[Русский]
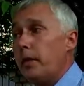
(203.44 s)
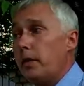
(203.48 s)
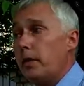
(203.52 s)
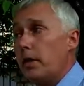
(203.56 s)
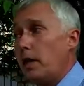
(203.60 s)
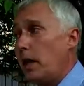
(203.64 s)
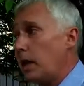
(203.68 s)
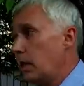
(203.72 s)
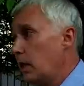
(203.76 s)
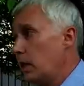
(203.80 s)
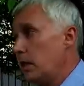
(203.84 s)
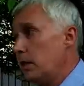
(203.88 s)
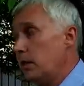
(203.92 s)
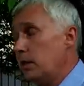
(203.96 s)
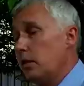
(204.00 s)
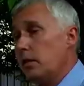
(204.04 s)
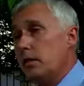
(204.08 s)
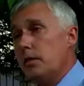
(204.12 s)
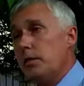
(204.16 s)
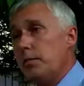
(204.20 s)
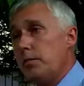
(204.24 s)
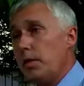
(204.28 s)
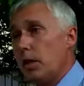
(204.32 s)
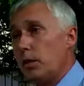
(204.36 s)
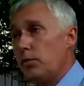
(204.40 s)
как я
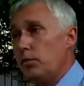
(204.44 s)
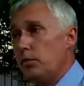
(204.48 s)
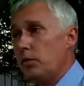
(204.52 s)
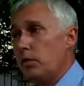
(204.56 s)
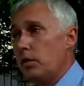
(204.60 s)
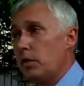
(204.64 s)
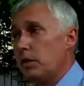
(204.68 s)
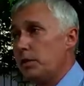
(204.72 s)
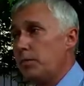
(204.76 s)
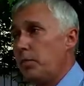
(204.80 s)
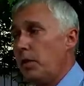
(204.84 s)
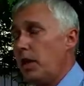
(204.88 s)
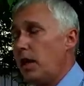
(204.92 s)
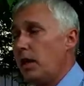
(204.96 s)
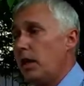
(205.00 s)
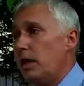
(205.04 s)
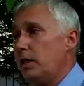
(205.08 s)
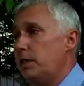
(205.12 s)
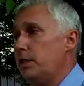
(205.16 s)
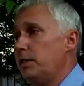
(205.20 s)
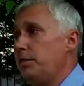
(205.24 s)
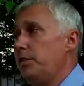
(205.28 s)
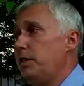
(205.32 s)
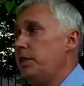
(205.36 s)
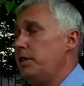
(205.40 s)
могу
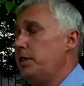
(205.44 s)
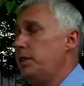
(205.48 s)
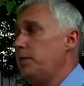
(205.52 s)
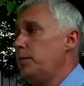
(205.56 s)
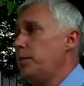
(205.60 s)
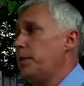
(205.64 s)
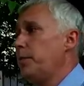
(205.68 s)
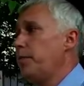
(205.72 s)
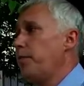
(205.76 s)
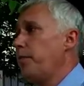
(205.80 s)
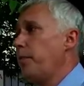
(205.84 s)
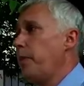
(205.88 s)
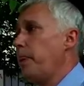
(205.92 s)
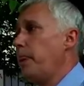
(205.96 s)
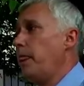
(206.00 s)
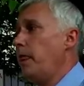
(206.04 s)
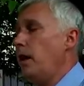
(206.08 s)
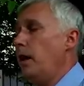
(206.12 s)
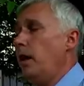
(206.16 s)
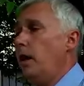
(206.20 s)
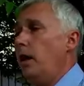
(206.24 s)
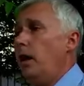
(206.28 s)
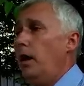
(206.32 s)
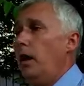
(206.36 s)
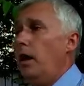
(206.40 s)
располагать сведениями.
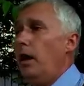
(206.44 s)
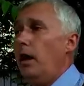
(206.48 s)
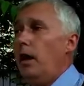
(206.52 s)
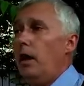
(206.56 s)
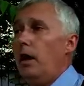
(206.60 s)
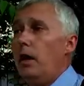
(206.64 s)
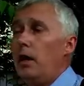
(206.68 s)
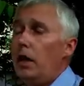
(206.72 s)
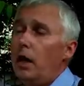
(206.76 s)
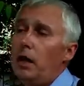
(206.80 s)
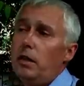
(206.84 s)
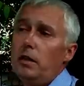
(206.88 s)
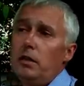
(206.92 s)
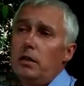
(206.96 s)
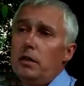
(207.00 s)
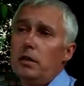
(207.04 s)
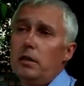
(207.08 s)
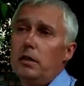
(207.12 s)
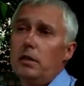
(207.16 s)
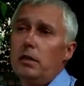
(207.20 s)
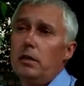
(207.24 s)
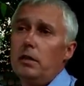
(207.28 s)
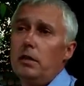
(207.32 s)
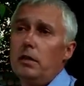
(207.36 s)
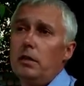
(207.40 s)
Ранее,
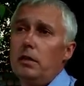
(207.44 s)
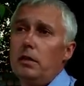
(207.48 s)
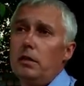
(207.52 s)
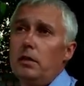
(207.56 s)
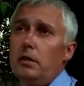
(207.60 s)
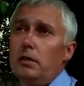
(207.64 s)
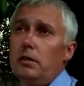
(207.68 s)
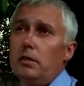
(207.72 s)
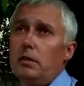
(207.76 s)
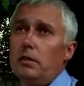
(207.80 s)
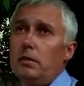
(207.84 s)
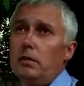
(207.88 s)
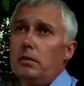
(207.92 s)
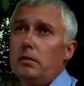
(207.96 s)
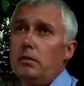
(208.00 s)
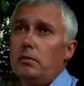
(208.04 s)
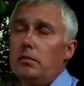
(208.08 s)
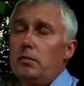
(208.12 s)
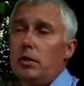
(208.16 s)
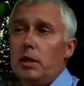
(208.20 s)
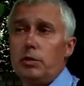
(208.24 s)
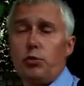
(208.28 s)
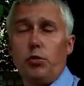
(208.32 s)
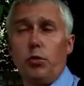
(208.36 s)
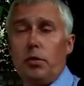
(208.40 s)
э,
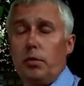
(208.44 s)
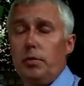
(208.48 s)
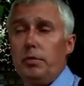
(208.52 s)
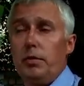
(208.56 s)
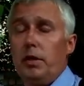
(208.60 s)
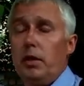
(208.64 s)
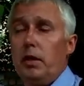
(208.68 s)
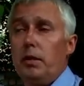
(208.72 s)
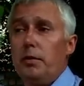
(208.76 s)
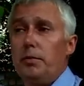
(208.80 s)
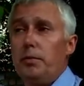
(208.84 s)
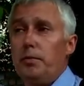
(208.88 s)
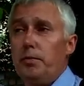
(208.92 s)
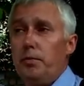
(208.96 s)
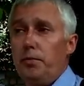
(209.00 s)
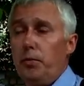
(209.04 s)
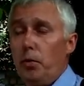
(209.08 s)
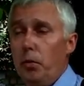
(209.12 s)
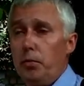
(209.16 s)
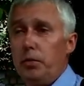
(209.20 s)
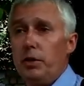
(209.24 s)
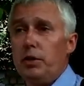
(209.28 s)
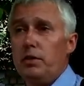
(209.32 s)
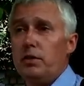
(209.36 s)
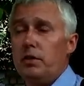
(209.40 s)
насколько мне
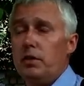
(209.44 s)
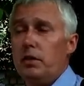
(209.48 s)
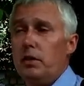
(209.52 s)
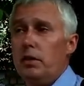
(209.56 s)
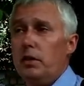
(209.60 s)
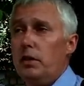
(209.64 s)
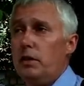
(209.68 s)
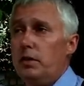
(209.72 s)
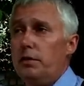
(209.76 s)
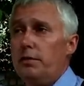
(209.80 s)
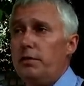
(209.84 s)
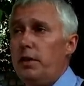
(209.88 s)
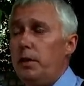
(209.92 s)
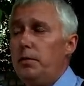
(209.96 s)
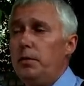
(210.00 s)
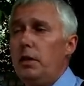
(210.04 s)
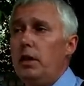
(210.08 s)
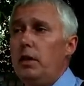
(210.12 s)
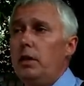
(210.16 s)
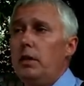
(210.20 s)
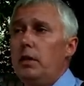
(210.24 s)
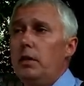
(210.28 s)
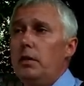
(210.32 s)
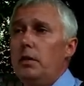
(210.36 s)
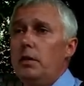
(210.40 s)
помнится, эта
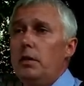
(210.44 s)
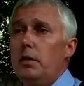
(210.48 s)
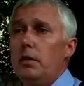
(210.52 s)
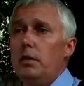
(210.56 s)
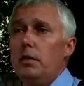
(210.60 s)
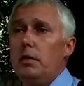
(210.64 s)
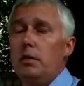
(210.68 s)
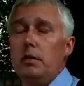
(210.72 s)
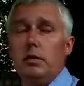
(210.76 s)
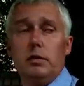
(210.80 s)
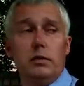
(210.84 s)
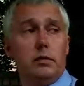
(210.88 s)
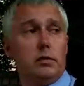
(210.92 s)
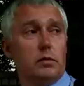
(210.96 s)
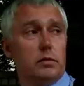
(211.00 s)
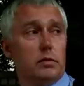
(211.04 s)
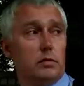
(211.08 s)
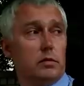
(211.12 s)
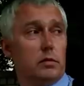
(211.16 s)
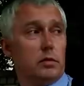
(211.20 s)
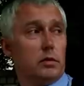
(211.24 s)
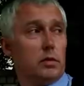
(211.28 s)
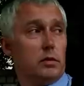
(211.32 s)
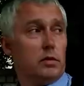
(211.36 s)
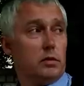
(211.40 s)
фамилия э,
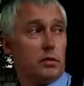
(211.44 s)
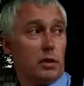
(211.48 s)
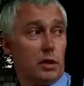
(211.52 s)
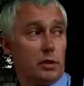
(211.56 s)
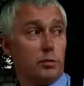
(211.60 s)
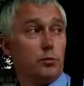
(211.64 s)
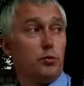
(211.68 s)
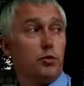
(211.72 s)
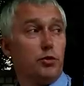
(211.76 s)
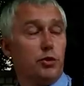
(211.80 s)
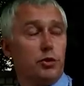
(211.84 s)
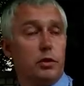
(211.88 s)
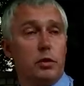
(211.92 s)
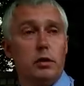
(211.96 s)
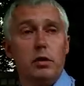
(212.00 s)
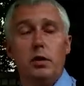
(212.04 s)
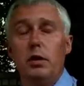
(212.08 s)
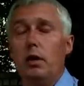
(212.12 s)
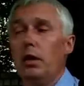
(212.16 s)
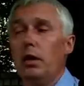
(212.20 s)
созвучна